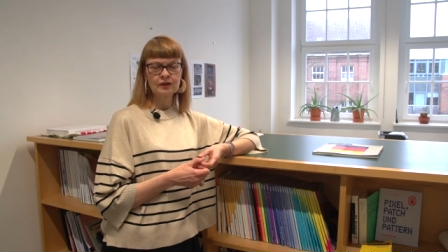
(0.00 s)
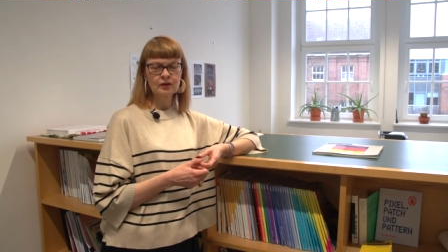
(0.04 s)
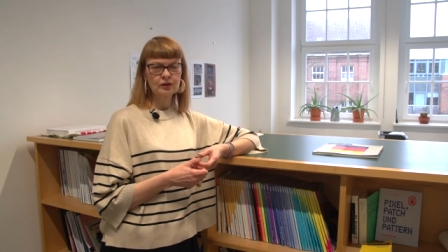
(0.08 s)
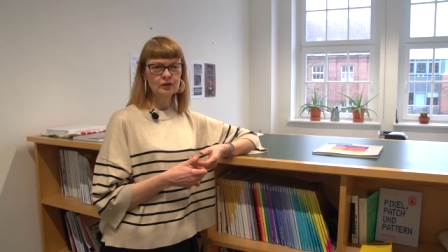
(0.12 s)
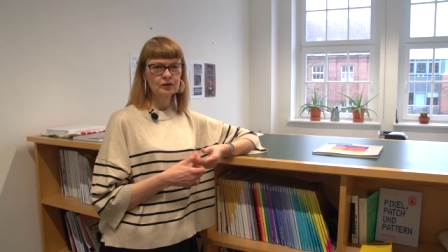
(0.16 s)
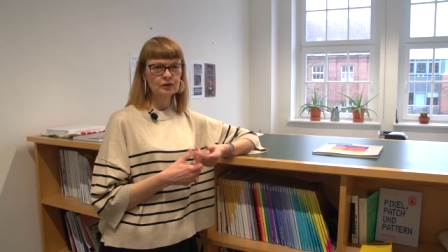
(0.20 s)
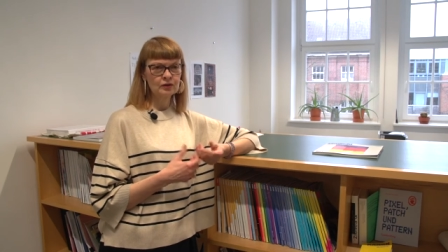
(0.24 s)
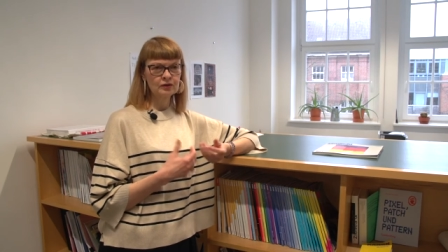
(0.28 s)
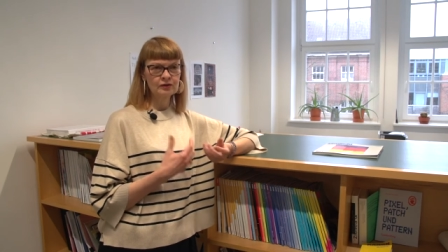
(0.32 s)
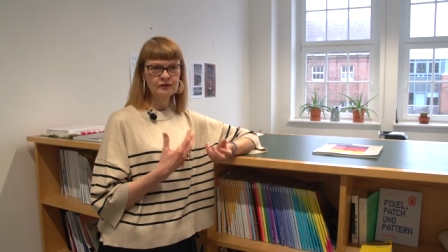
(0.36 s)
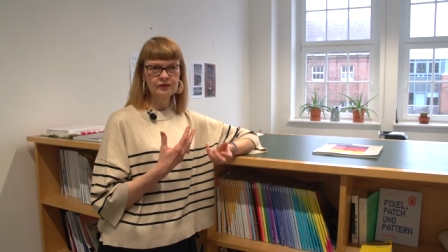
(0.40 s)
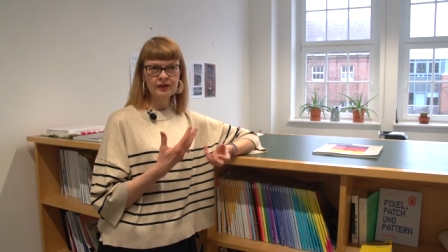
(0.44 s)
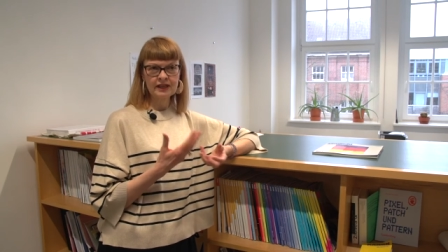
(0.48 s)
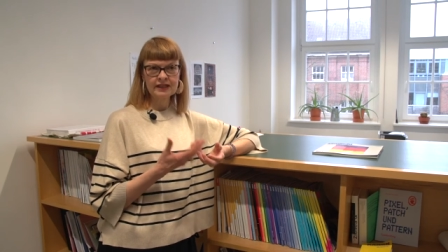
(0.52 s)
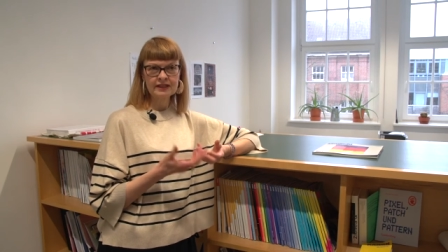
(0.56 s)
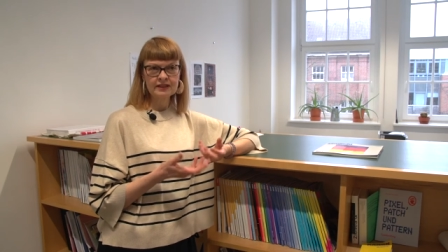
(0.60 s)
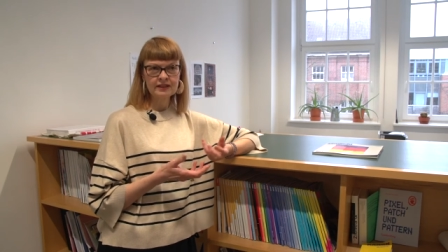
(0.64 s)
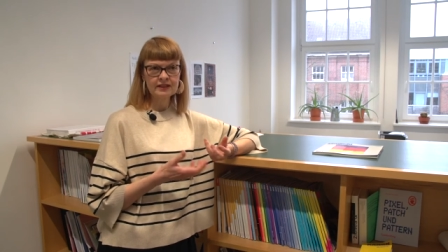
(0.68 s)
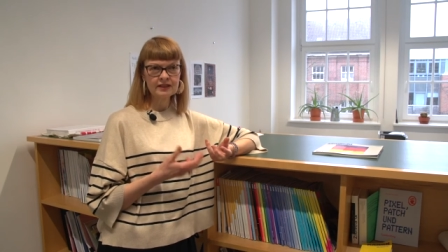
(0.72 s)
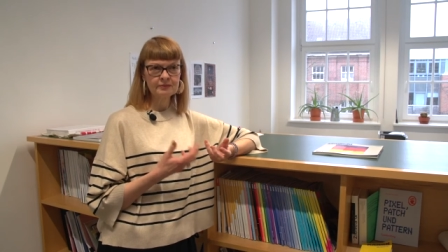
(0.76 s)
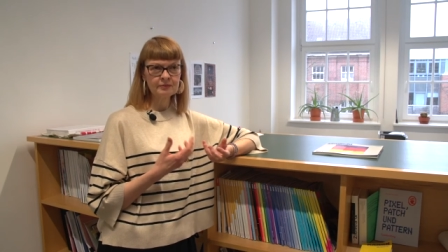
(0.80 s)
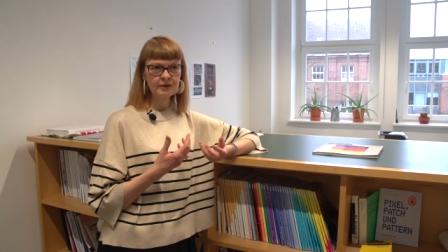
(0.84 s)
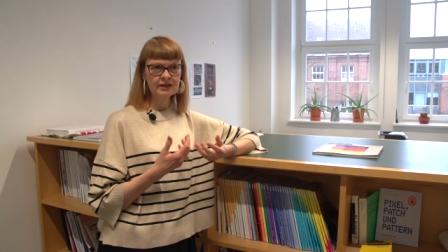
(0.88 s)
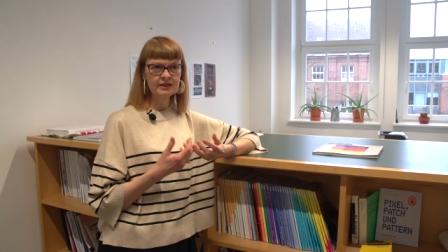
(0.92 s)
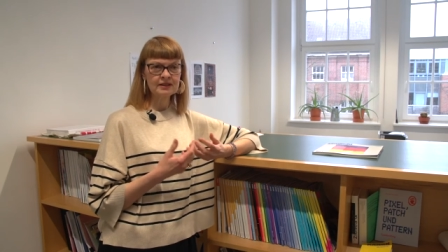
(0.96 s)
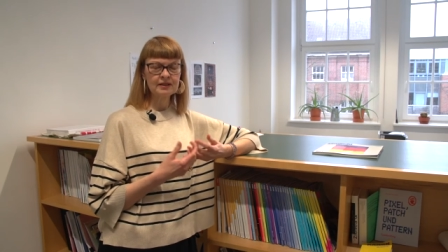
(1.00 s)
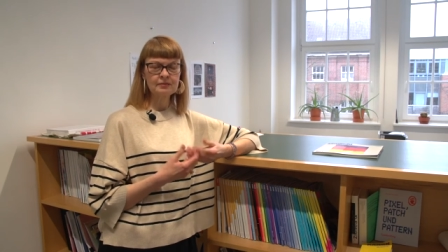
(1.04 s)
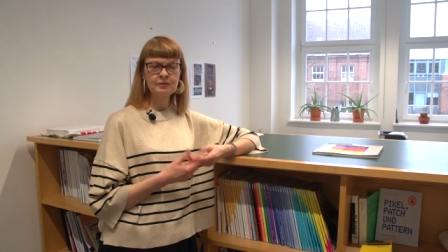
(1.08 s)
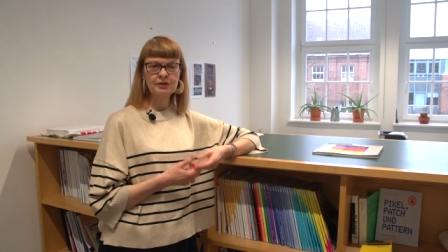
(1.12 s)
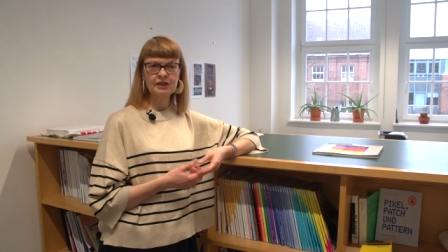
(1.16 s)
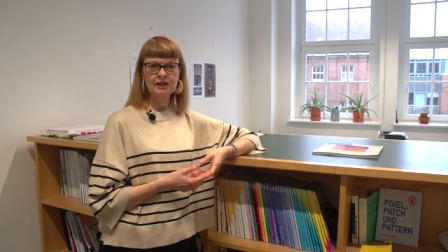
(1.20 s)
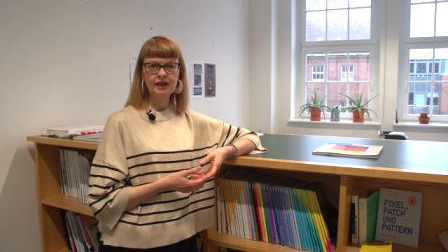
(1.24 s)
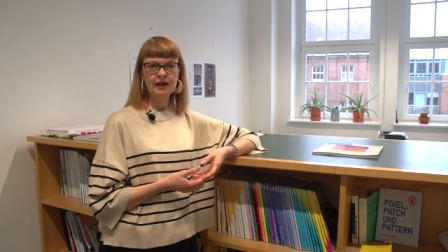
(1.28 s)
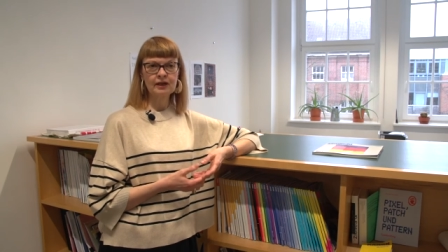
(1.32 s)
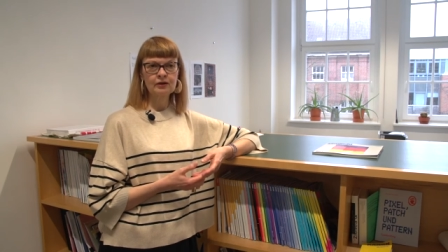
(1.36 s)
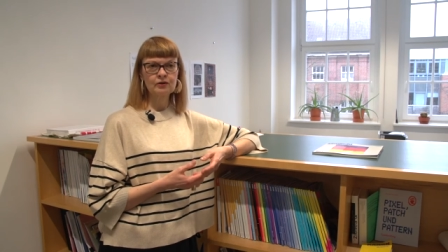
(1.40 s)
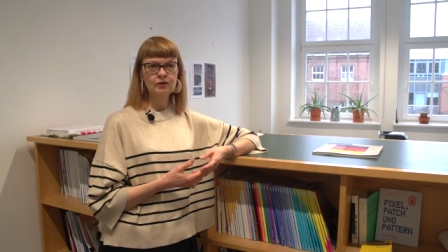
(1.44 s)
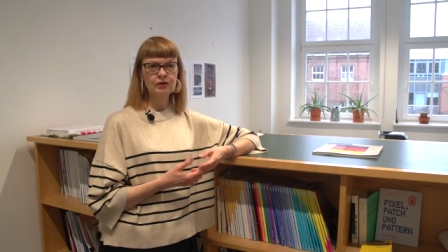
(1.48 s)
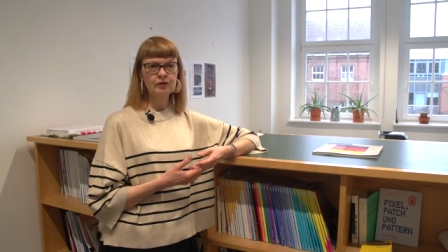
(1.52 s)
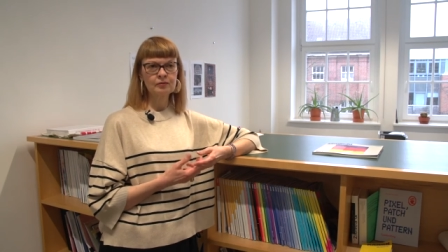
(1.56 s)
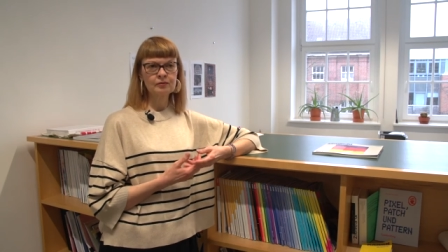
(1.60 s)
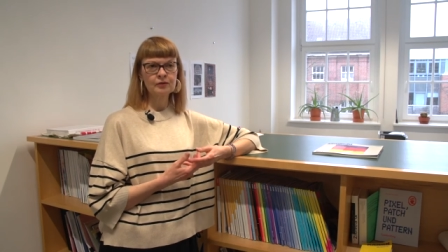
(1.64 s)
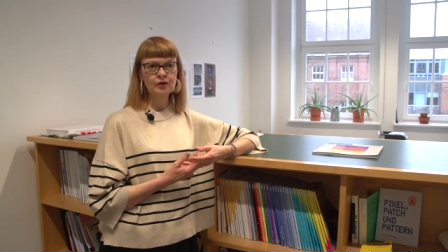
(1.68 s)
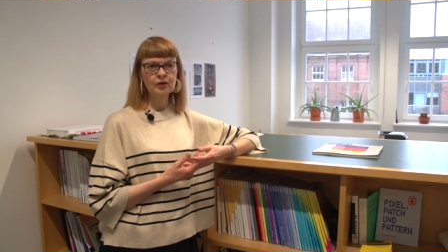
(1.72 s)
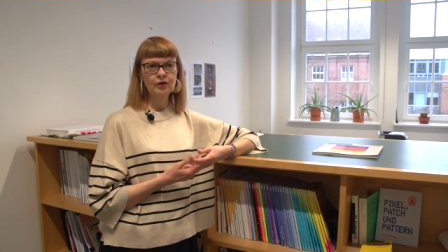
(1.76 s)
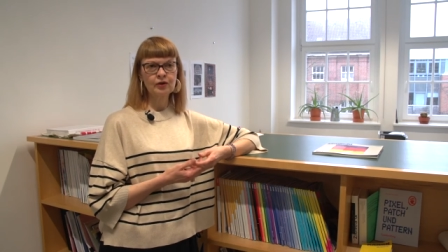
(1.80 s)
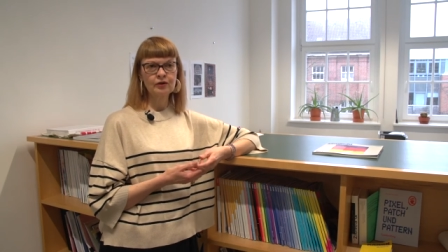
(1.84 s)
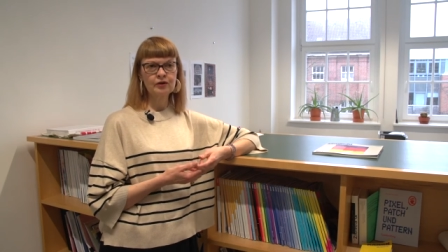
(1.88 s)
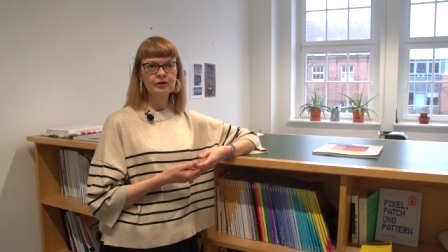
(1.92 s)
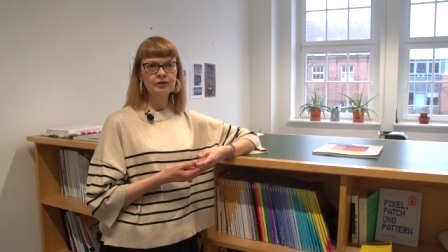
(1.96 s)
und vielleicht nicht in mein Seminar
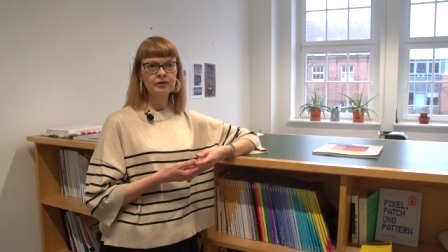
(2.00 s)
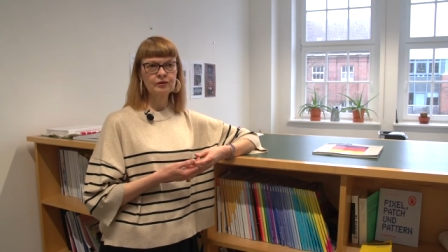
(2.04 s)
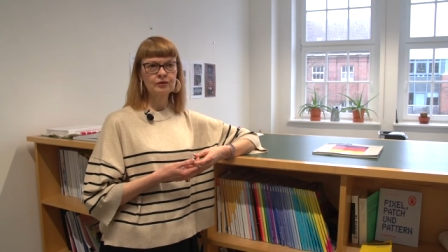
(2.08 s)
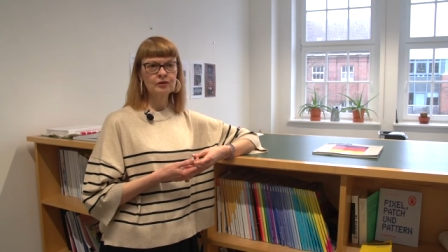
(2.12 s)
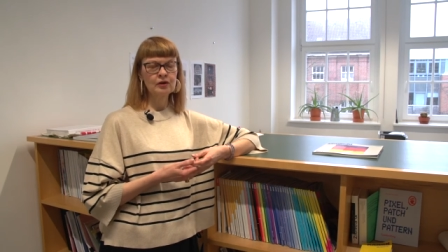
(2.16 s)
kommen können